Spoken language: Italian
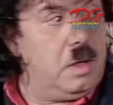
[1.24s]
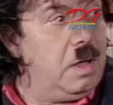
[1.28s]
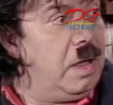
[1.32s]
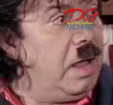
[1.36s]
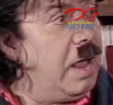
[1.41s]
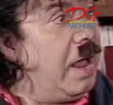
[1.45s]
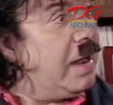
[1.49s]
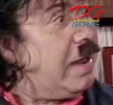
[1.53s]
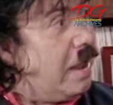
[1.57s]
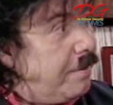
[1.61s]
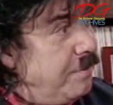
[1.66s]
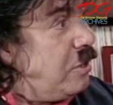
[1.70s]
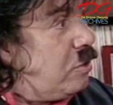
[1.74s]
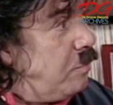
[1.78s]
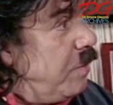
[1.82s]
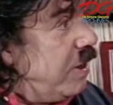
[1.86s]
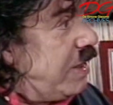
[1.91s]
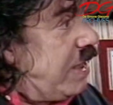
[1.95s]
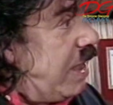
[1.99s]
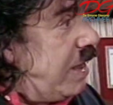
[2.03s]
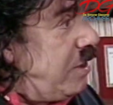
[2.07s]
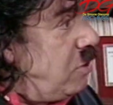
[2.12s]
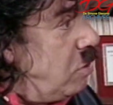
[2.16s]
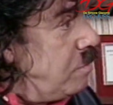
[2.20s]
Ha capito
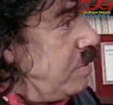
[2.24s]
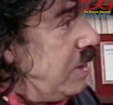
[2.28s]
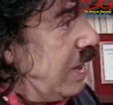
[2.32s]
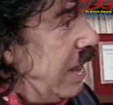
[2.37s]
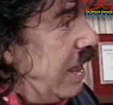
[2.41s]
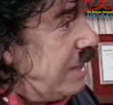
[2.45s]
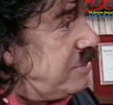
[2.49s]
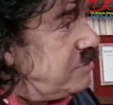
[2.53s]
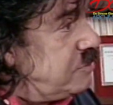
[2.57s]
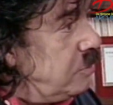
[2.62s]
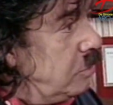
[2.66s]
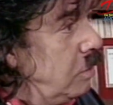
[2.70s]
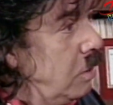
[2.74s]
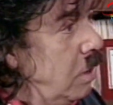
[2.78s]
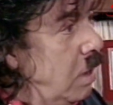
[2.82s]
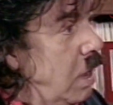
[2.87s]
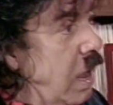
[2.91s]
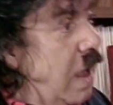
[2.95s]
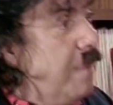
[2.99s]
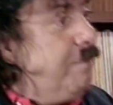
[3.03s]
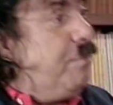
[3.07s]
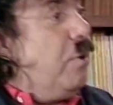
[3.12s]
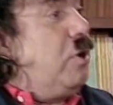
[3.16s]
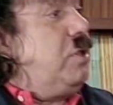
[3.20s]
perché io mi inghezzo?
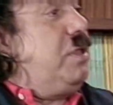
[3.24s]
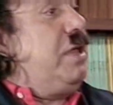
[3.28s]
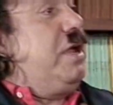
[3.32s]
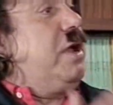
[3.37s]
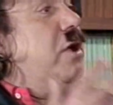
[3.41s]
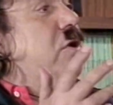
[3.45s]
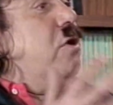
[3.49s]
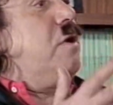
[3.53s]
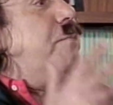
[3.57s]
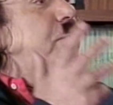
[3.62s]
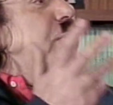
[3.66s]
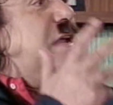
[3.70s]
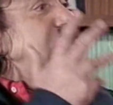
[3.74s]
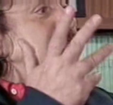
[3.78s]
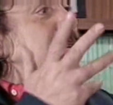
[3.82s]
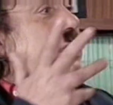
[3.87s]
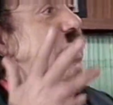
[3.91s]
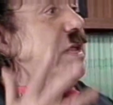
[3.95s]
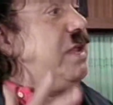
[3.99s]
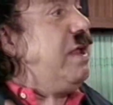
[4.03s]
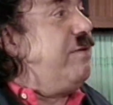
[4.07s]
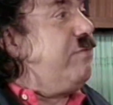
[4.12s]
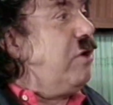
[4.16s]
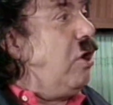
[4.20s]
E poi dicono il preside
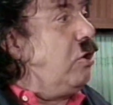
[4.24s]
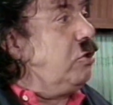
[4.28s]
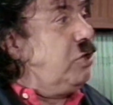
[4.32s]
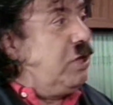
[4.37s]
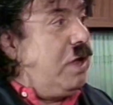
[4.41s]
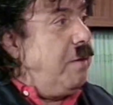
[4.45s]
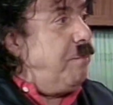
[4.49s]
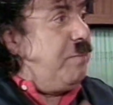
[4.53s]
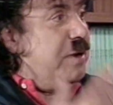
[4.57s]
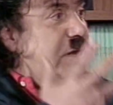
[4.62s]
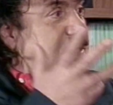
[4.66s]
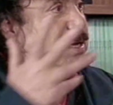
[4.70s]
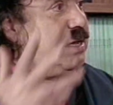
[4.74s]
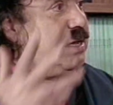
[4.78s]
è nevrotico, il preside è